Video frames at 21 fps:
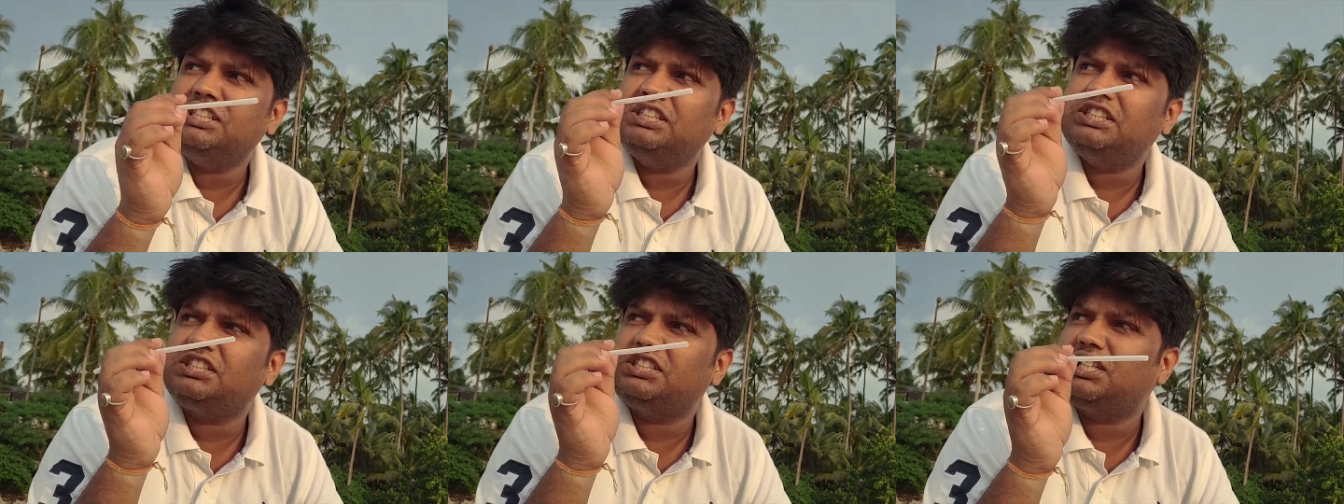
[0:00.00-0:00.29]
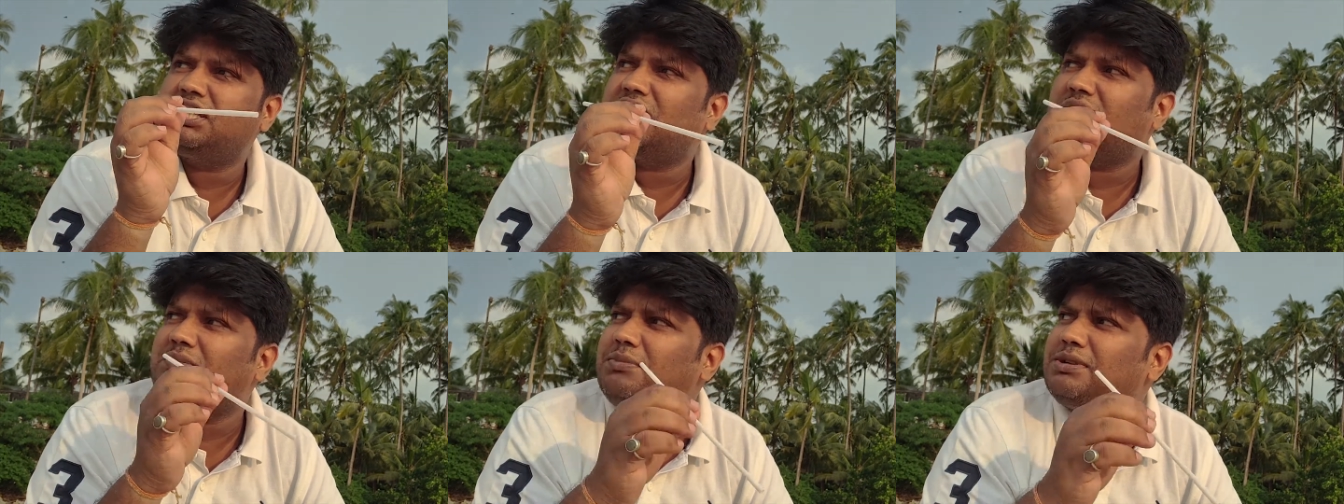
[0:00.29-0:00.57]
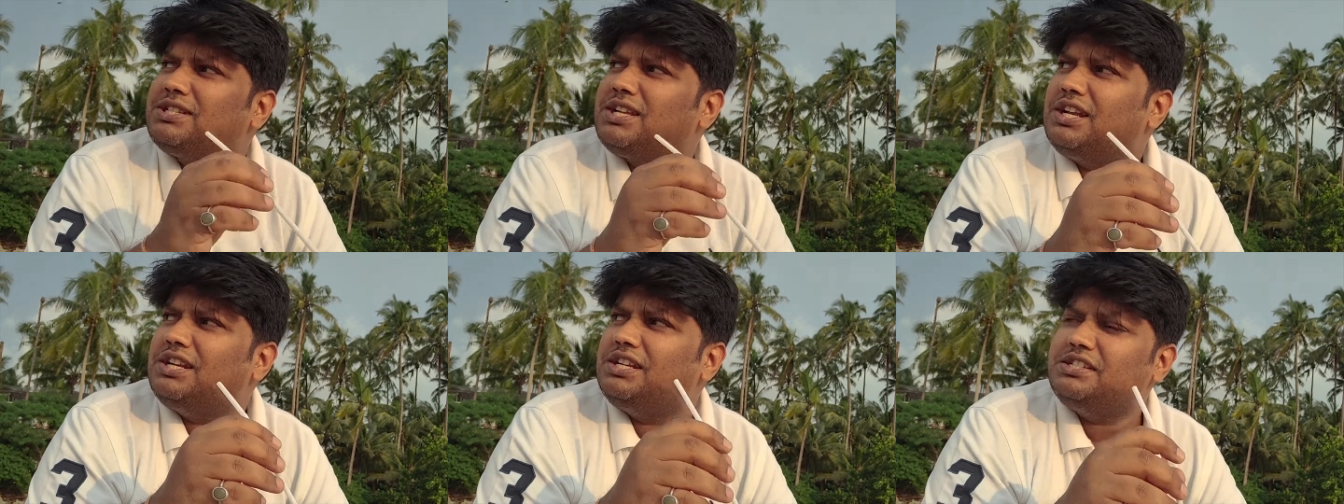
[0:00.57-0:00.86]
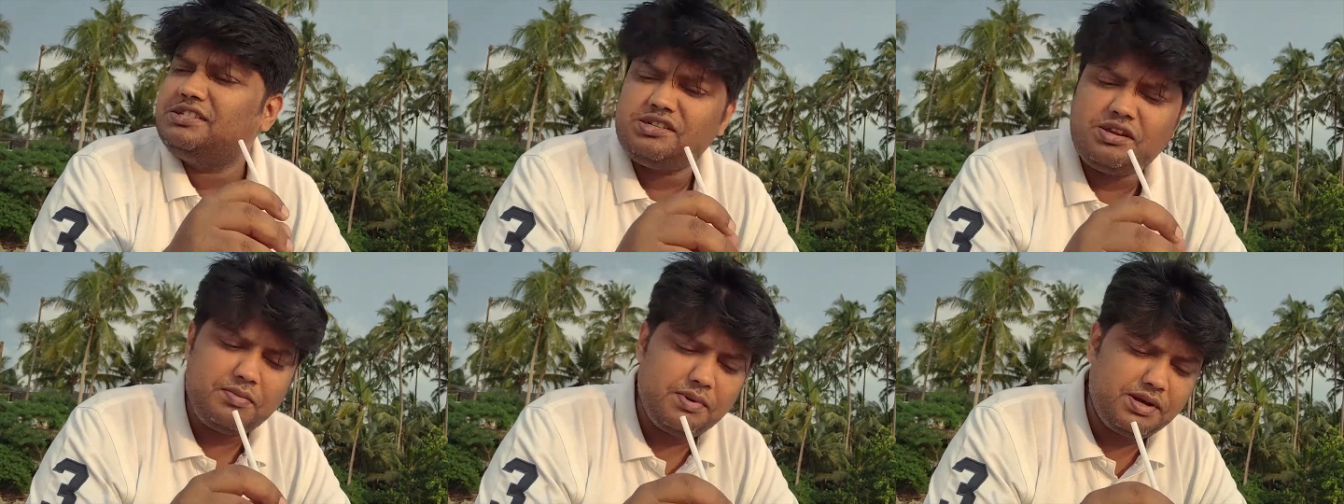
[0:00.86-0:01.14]
नेचर का मज़ा
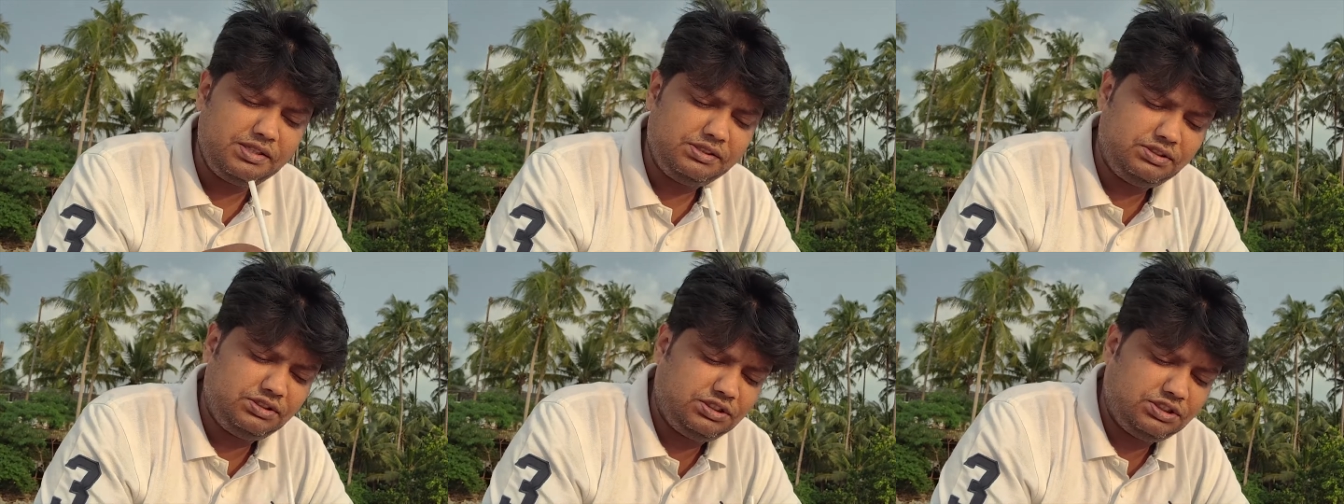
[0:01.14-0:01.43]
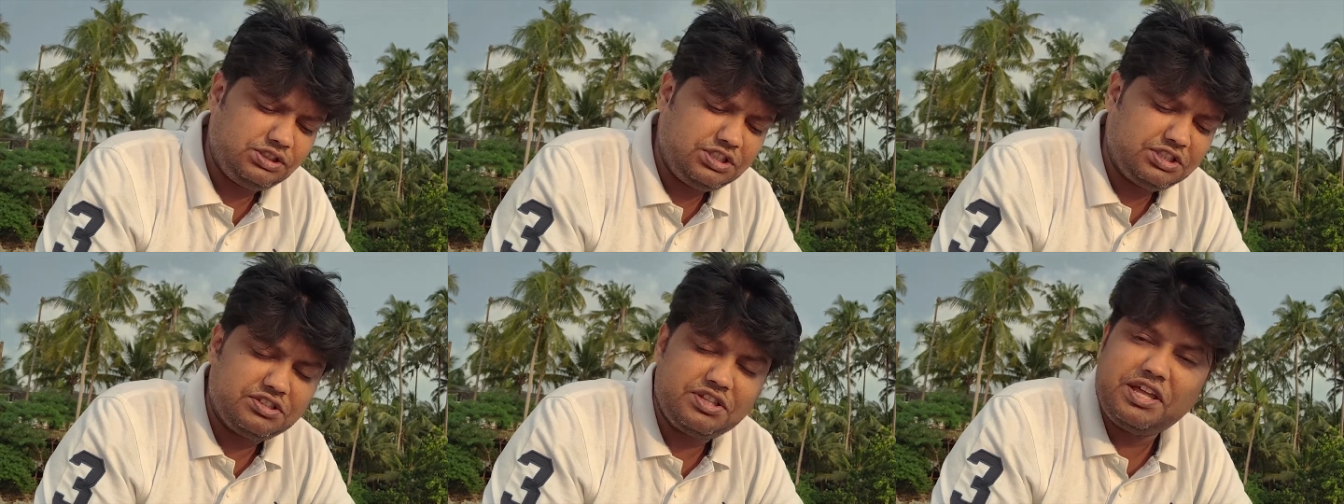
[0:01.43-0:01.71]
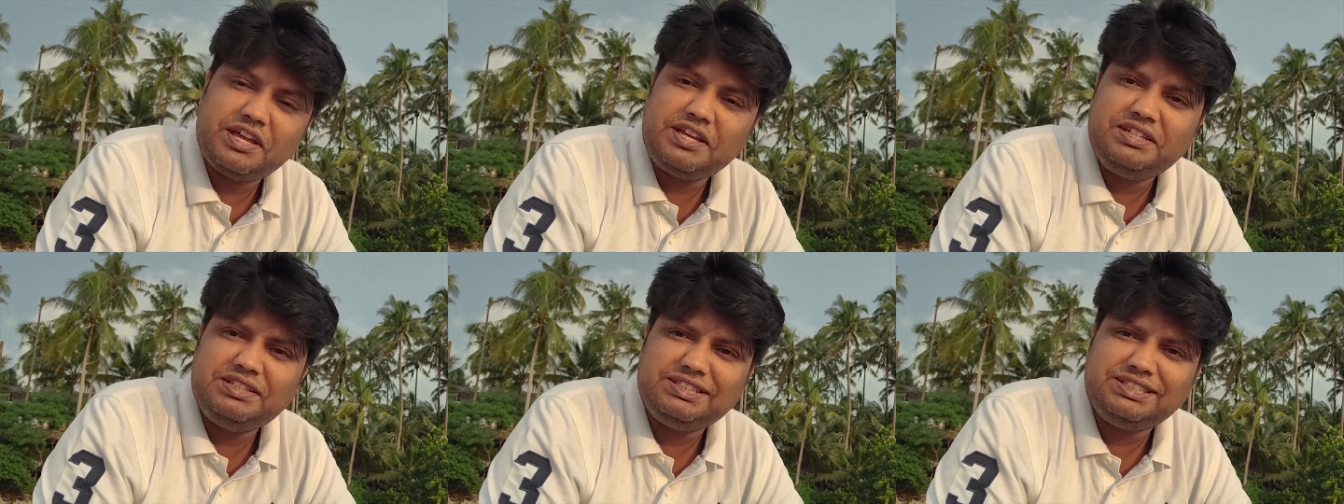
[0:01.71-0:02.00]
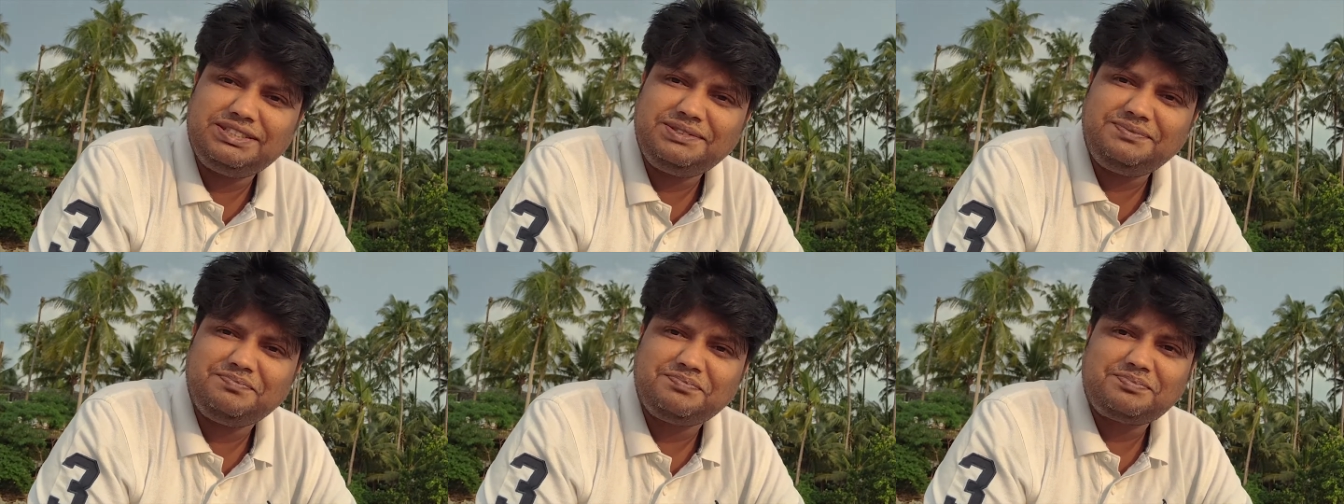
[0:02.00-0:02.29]
लीजिए बस इतना ही
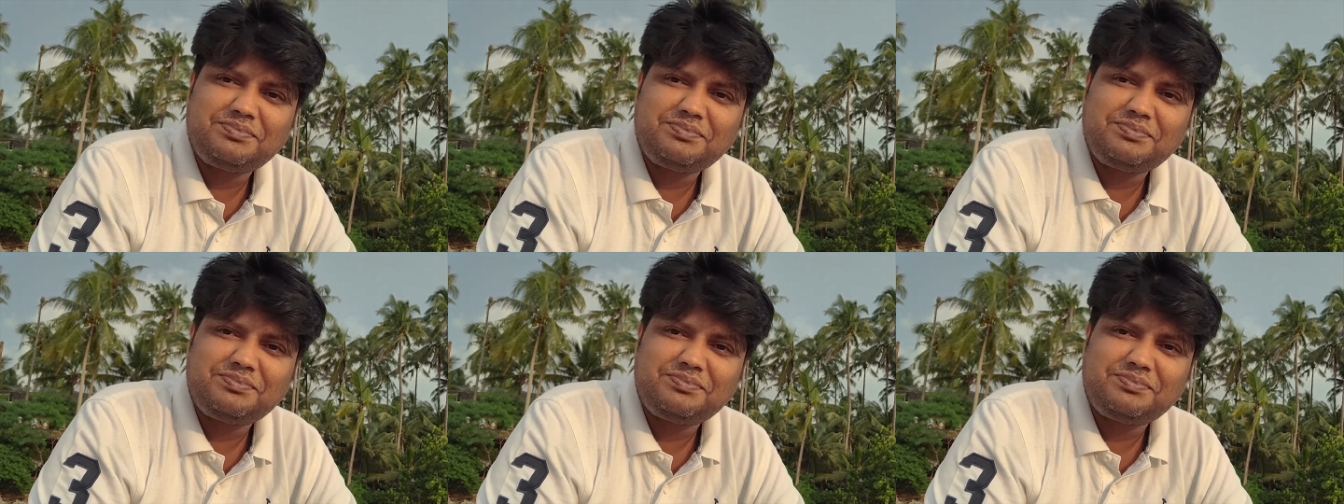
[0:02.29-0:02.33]
है